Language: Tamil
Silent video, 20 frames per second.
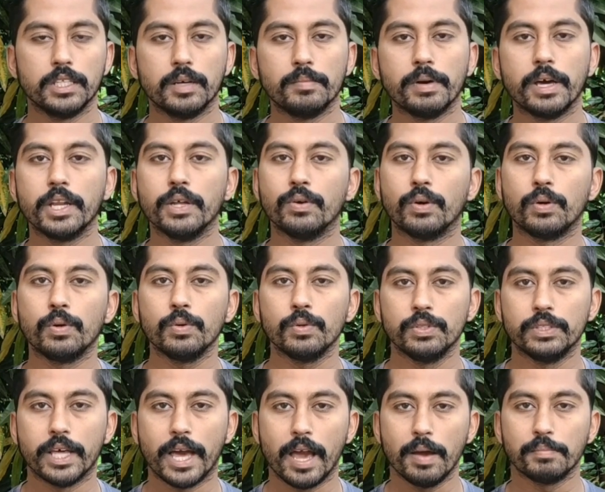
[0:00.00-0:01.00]
இந்த மாதிரி வரும்
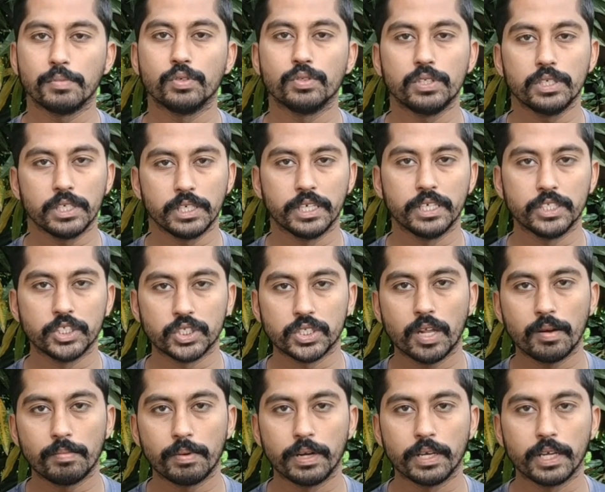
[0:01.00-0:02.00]
இந்த ஆப் வந்து நீங்க
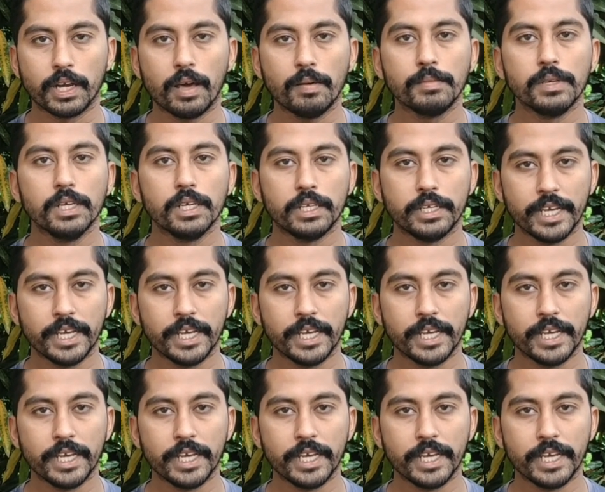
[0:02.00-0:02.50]
இன்ஸ்டால் பண்ணிக்கலாம்